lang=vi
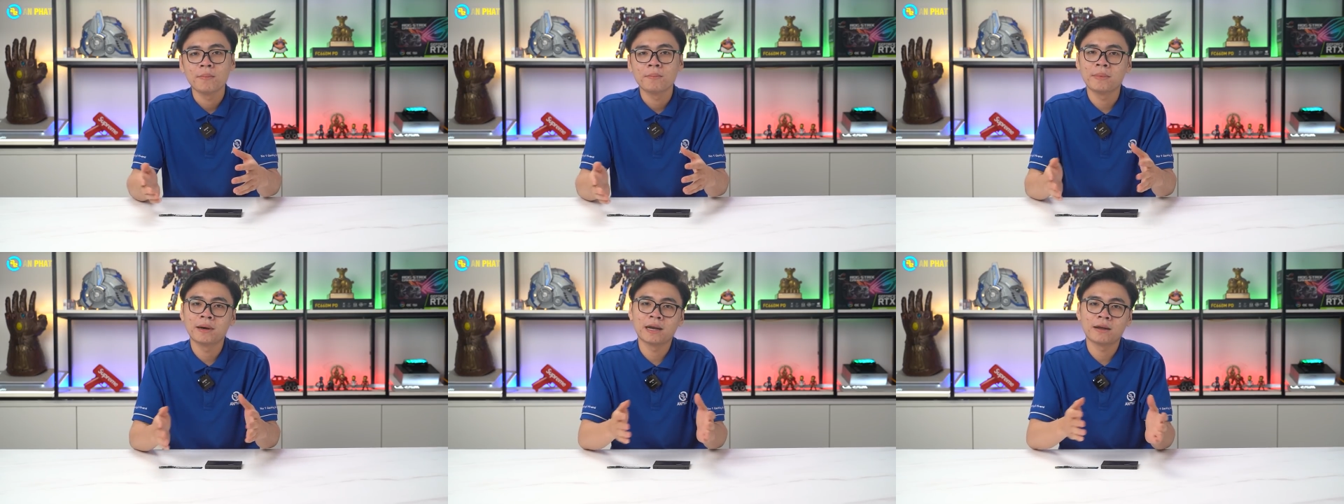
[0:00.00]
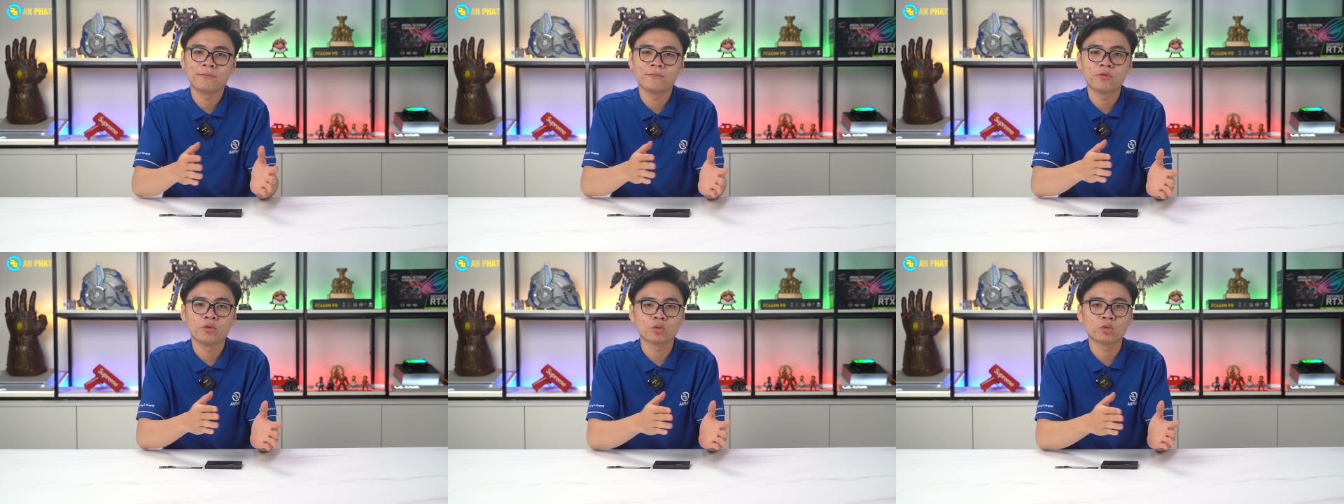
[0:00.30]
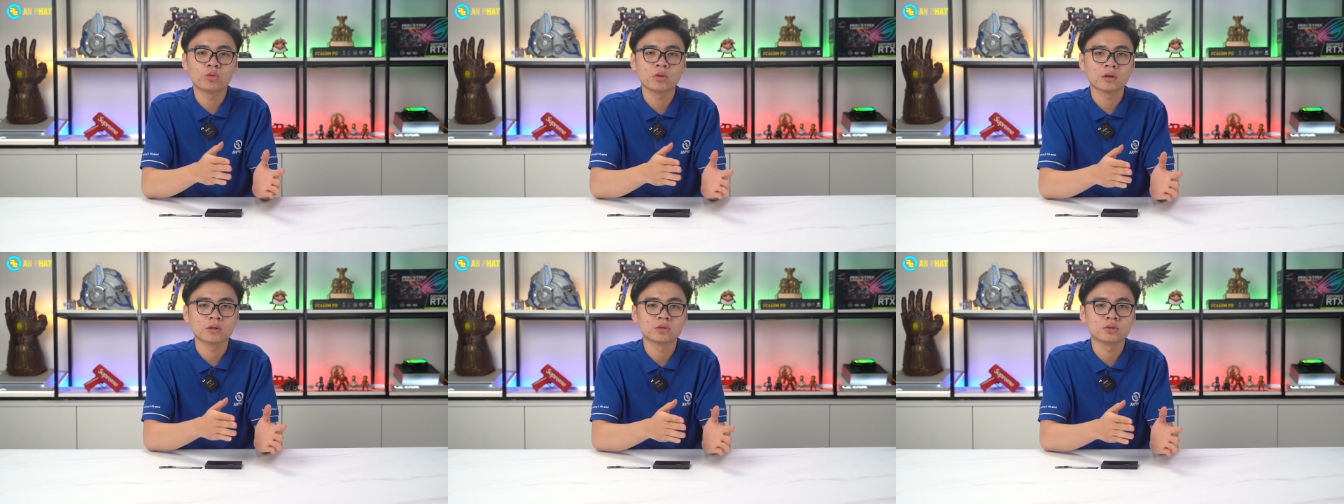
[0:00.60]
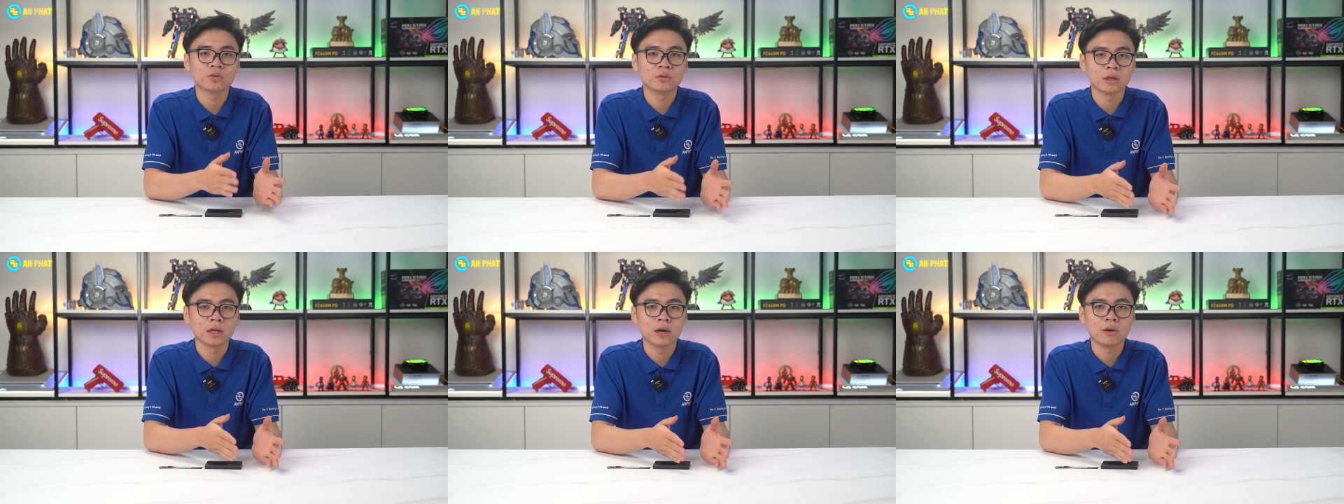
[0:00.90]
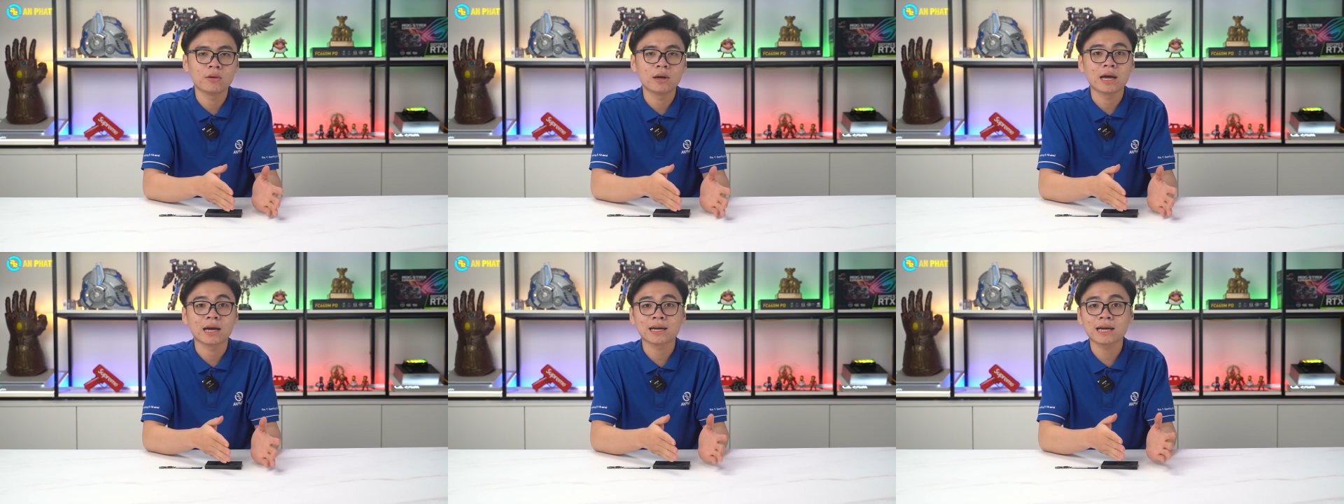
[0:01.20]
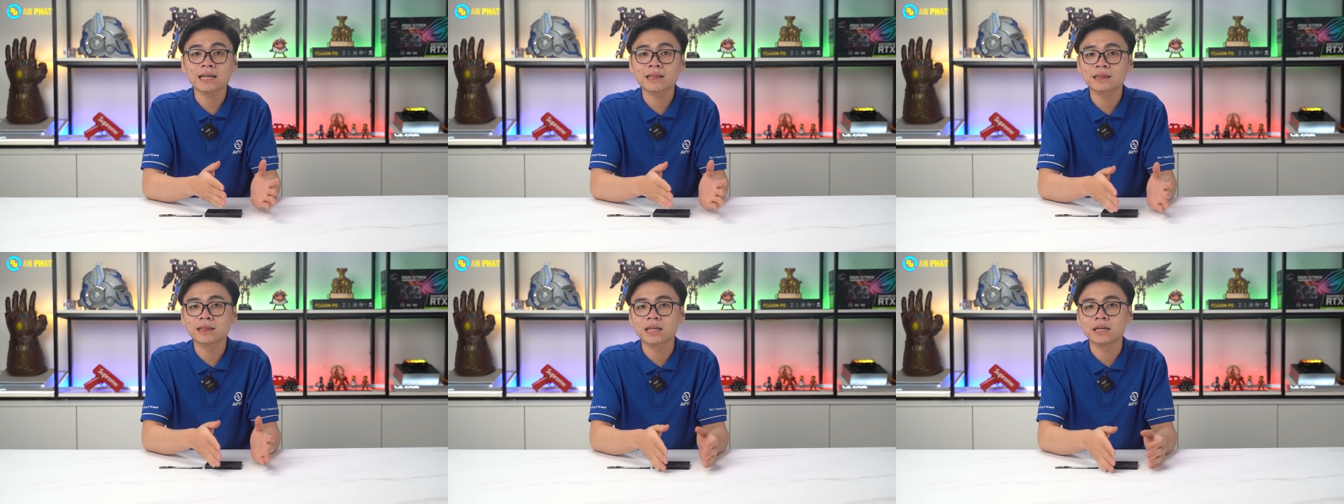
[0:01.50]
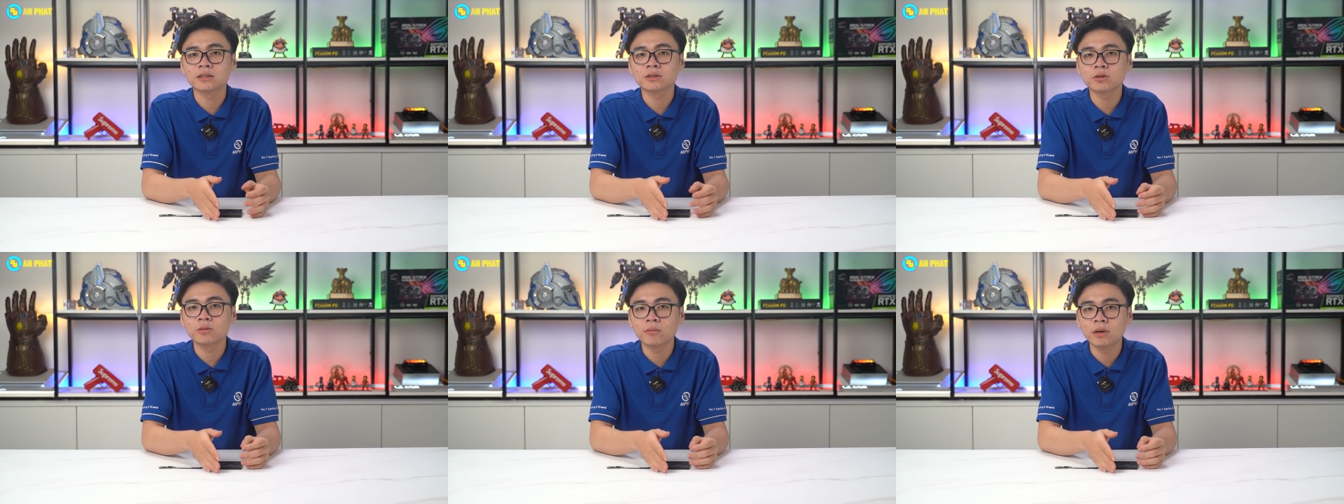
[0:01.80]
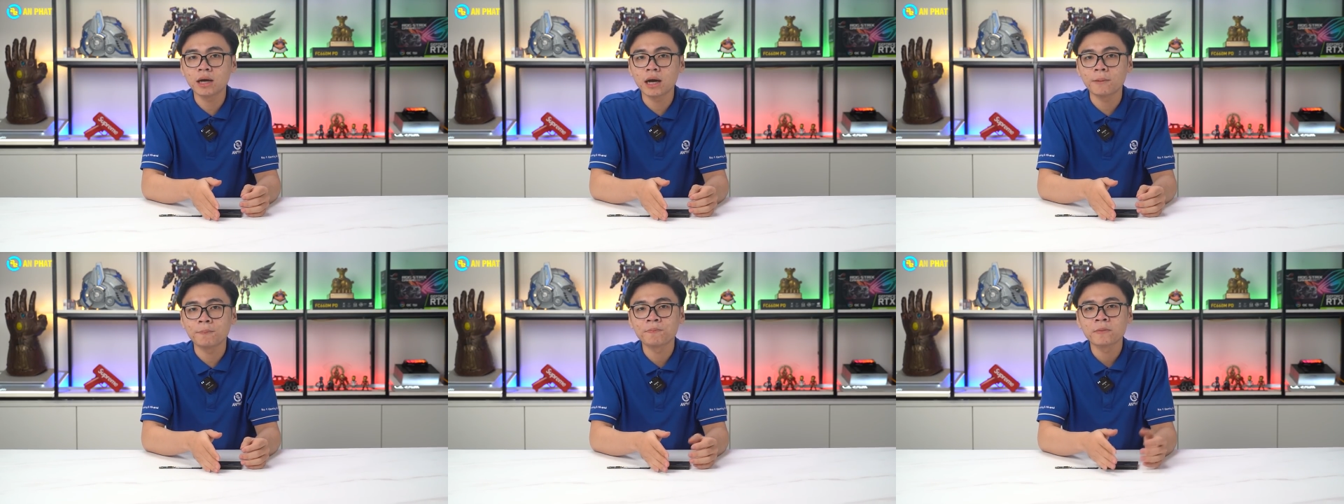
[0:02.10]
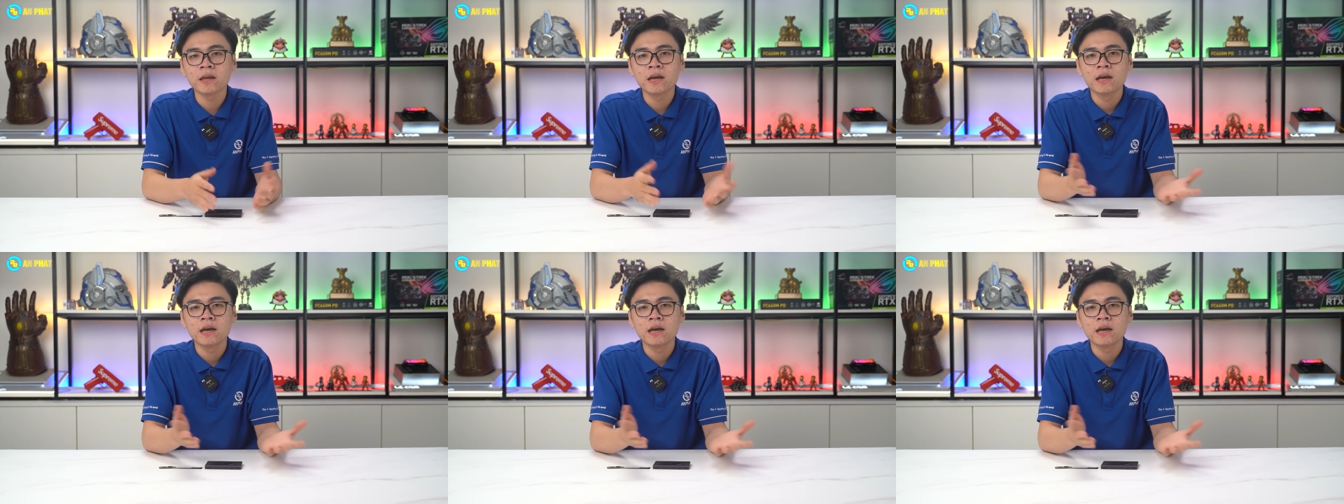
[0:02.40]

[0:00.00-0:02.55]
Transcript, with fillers: mà nằm phụ thuộc chủ yếu là cách tính dung lượng.